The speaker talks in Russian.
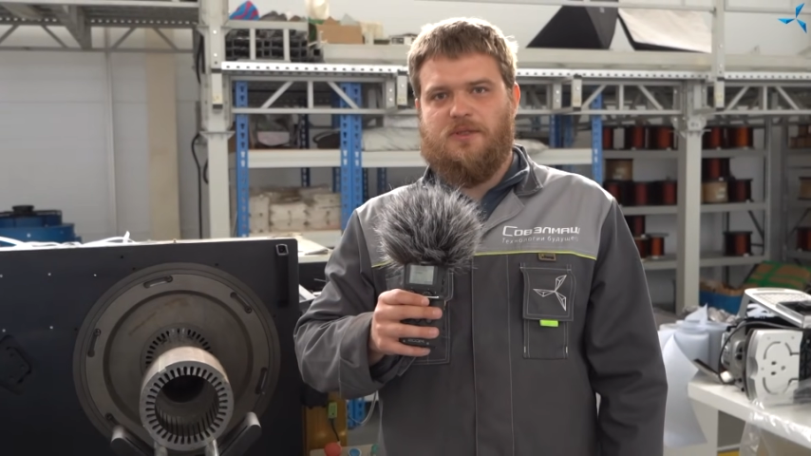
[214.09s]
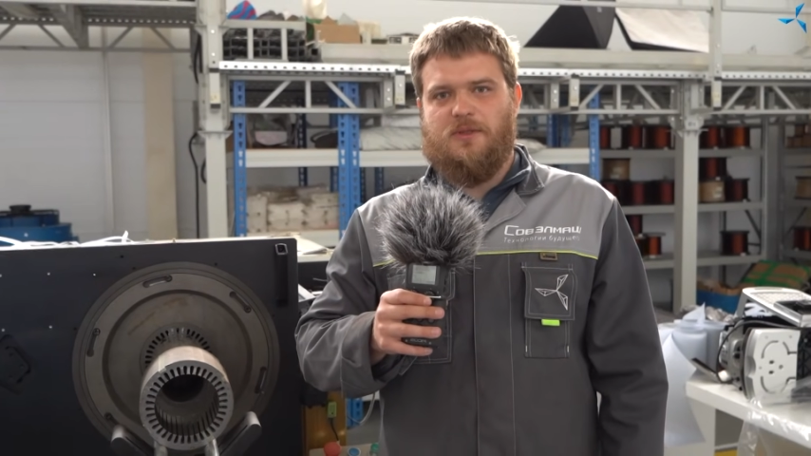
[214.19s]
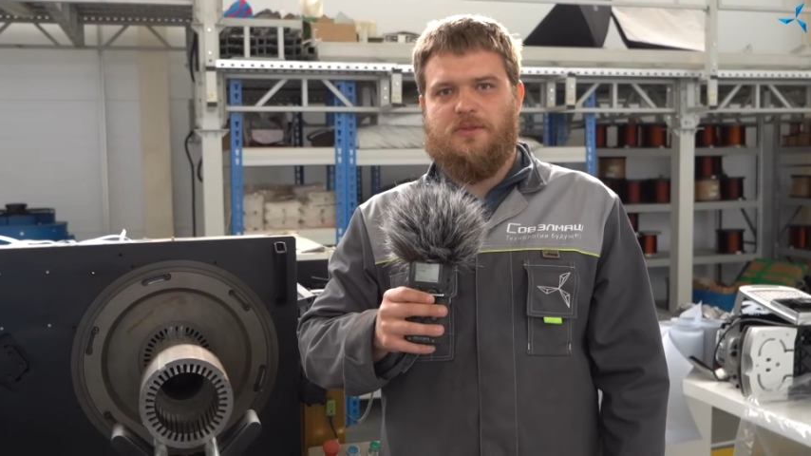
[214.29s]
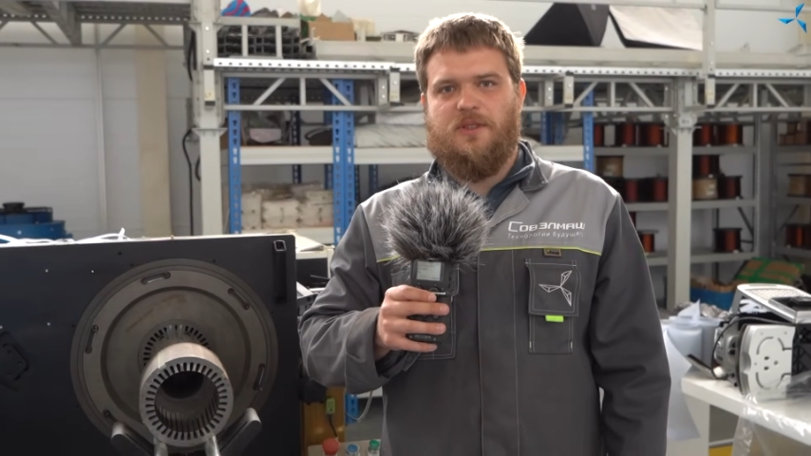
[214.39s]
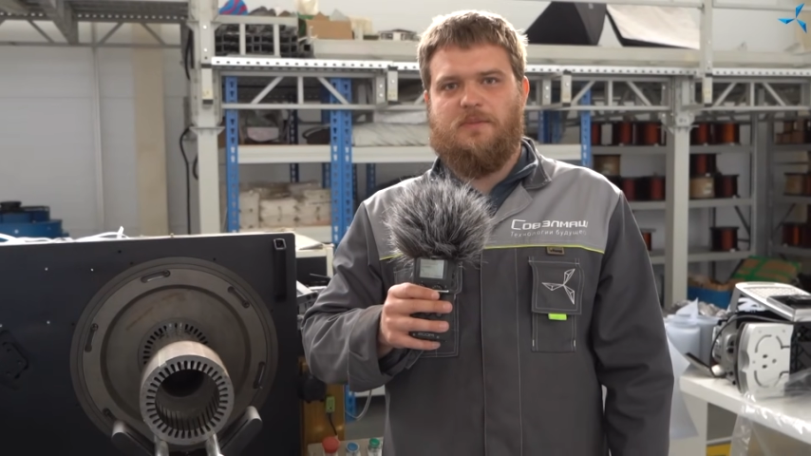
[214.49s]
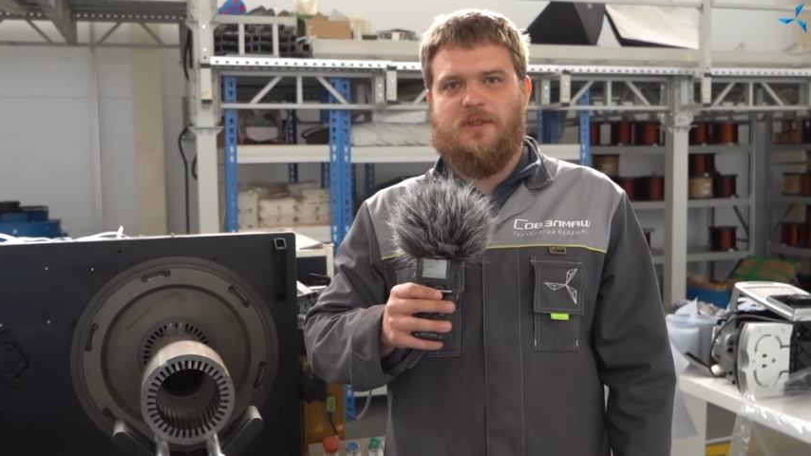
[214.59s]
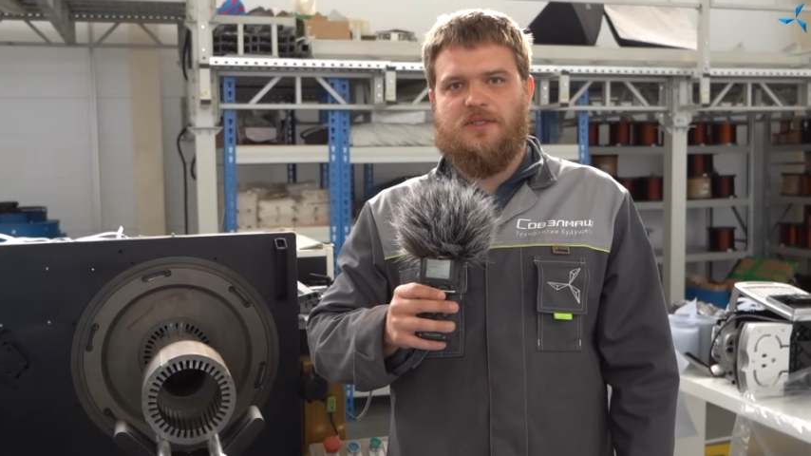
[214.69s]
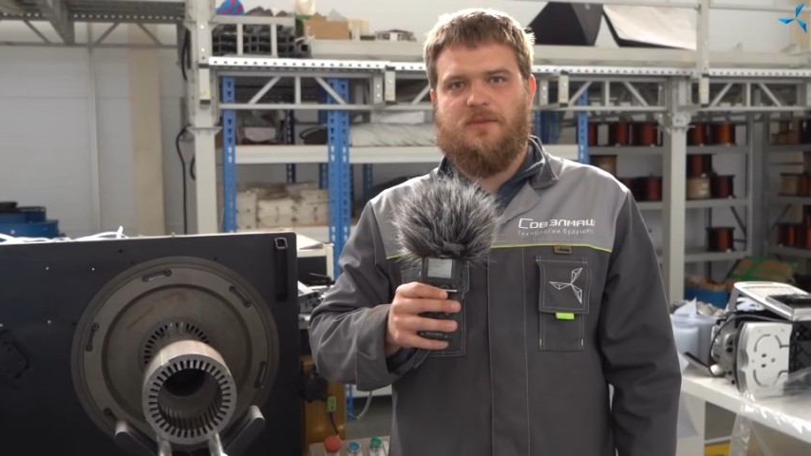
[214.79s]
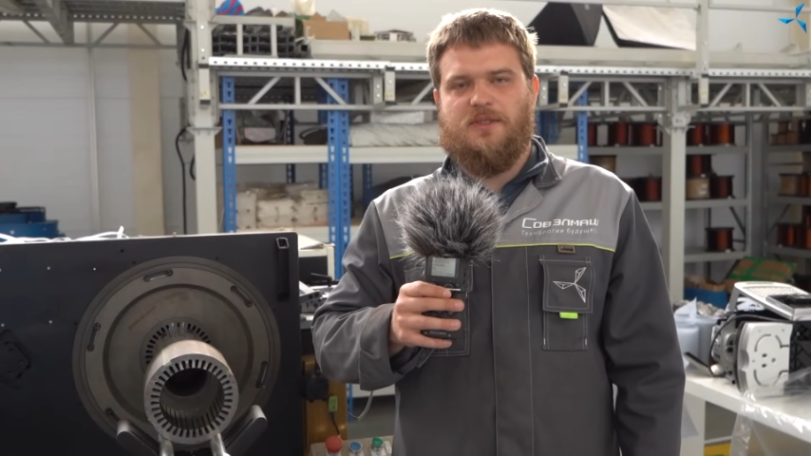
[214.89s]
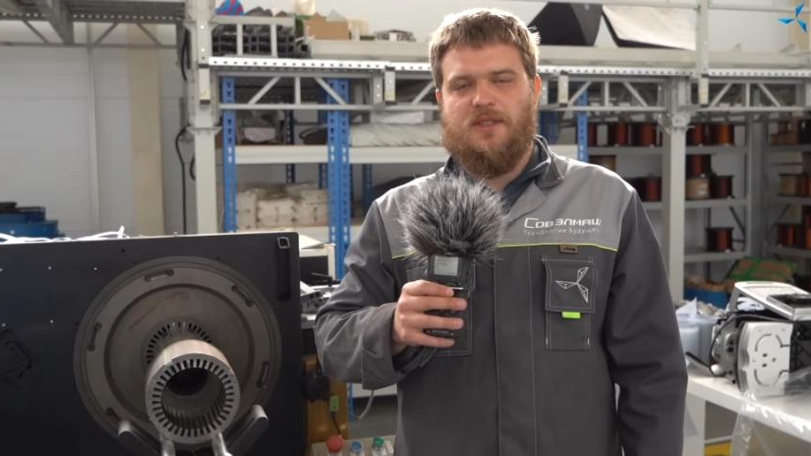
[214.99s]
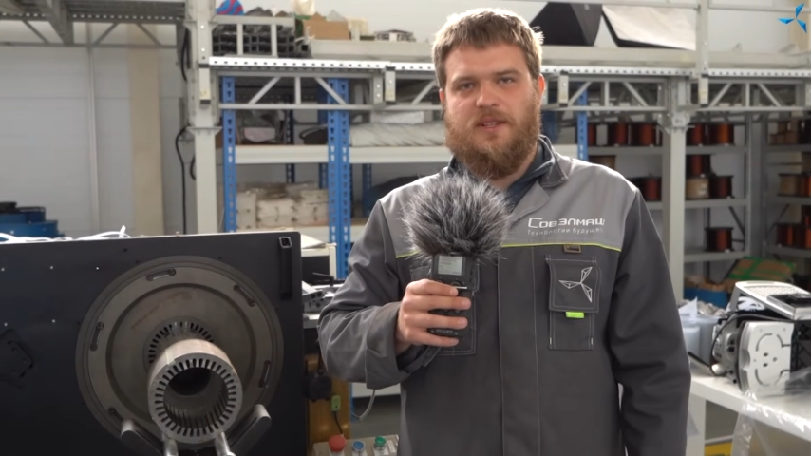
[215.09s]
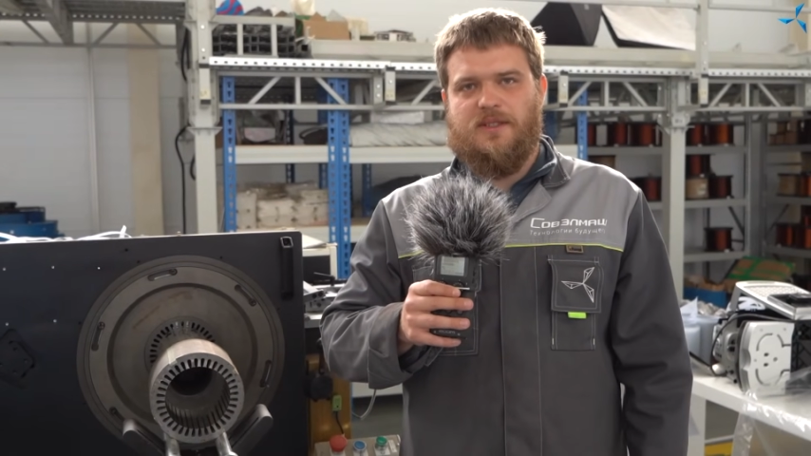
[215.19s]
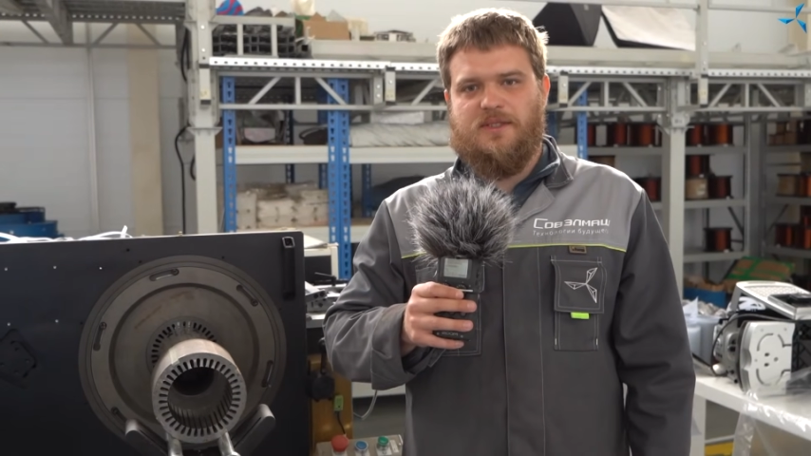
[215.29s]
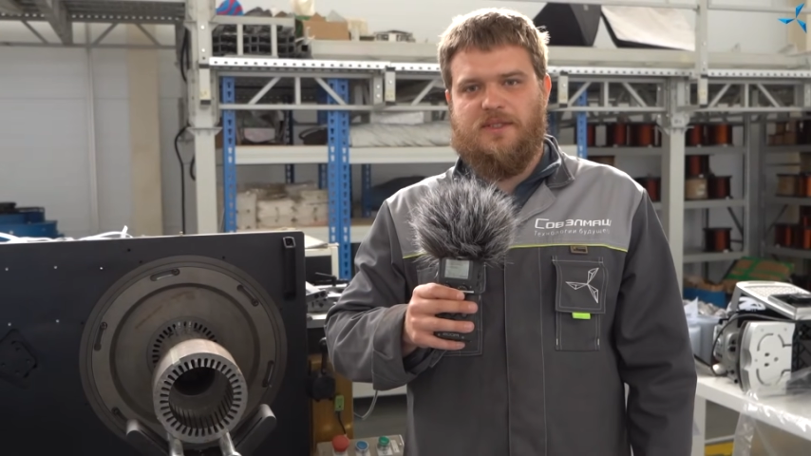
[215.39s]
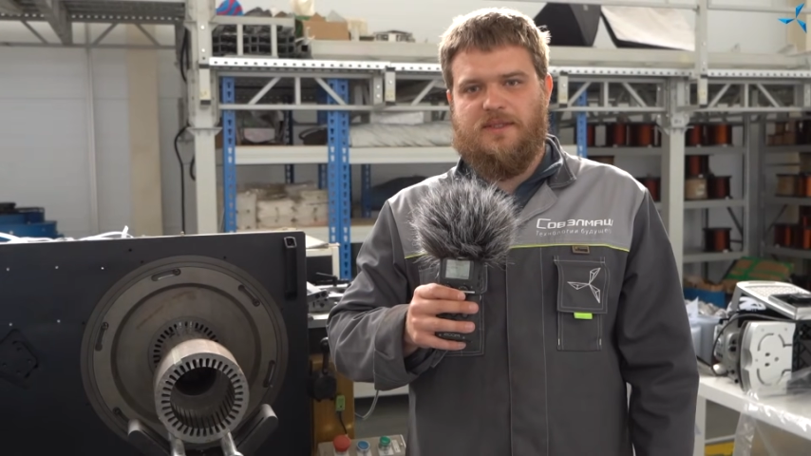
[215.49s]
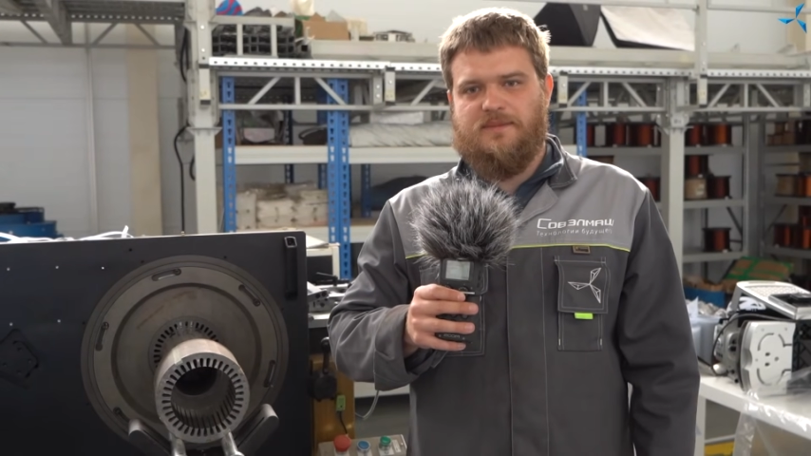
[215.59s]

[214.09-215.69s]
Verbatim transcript: установки базовой изоляции.